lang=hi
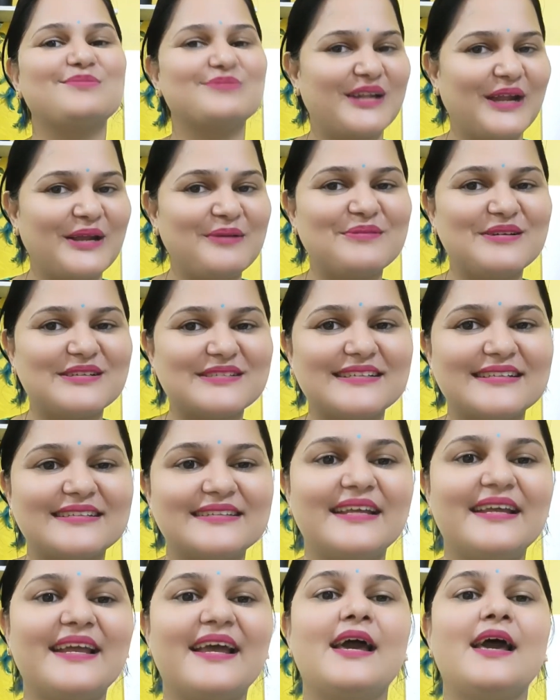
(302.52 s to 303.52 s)
सब्सक्राइब कर
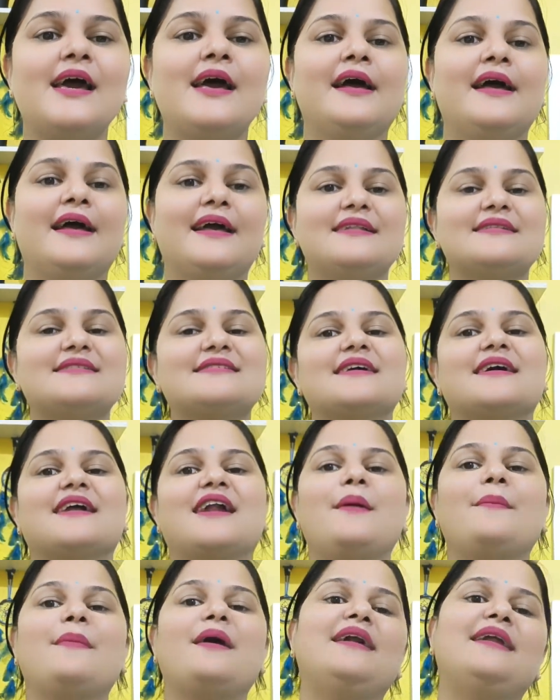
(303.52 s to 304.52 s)
सकते हैं
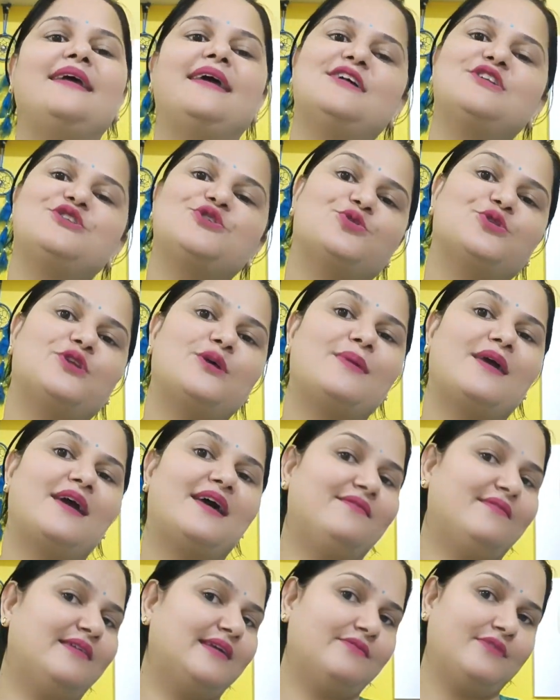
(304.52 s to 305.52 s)
इंस्टाग्राम आई है ज्योति
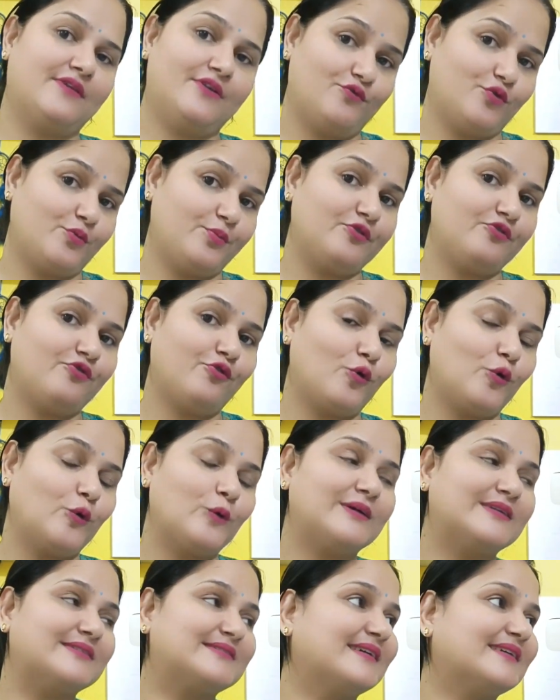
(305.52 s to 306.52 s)
महलवाल वन वो भी फॉलो
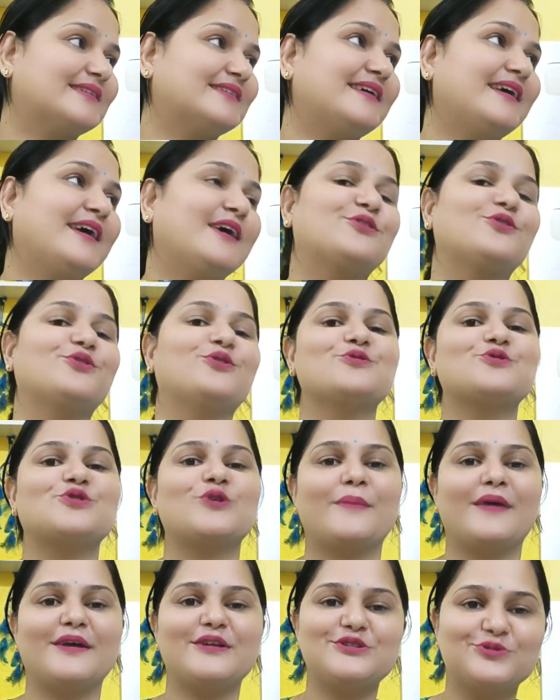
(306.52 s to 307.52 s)
कर सकते हैं तो
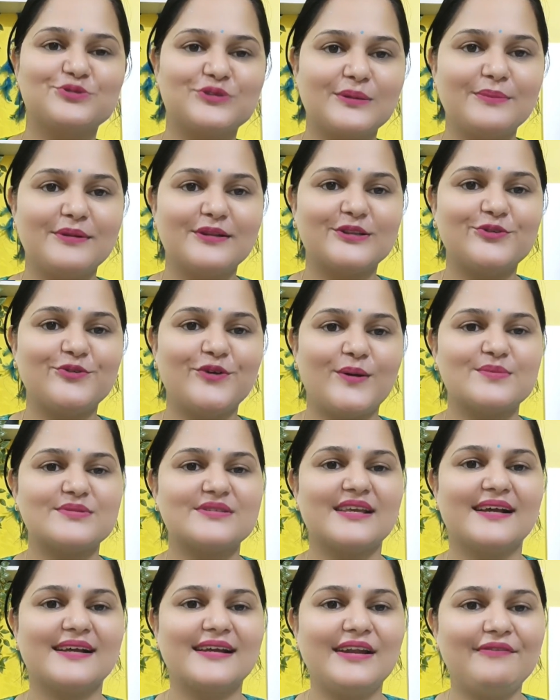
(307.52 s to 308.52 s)
दोस्तों मैं ज्योति मिलती हूँ
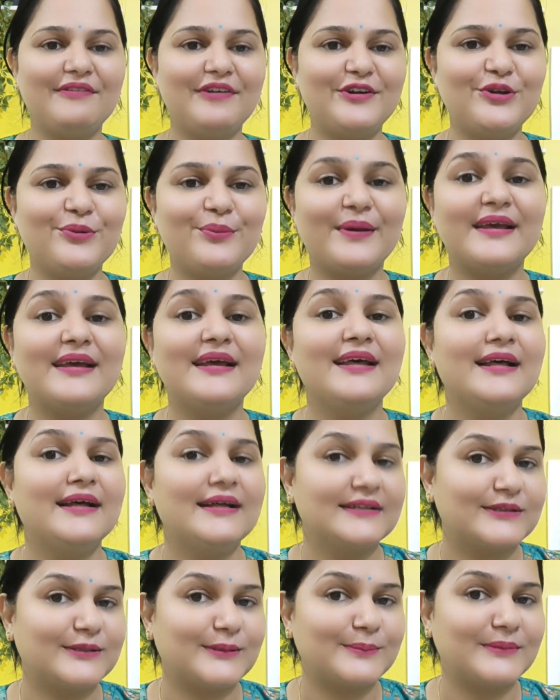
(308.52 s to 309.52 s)
आपसे अगली वीडियो में
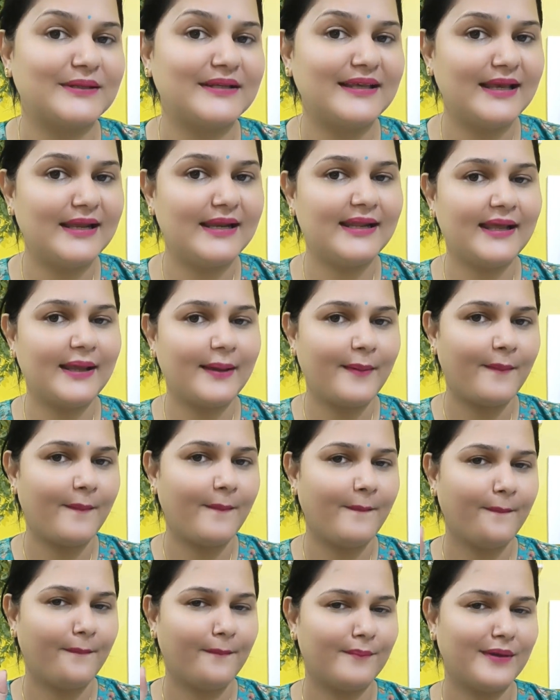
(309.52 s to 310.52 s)
तब तक के लिए
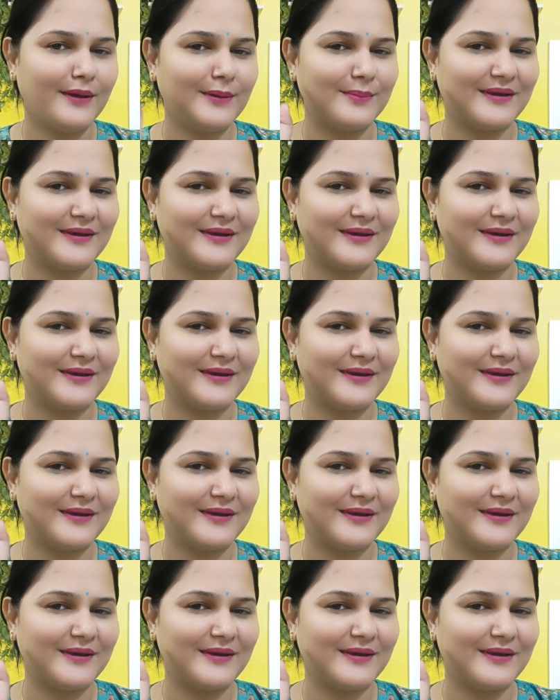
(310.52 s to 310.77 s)
बाय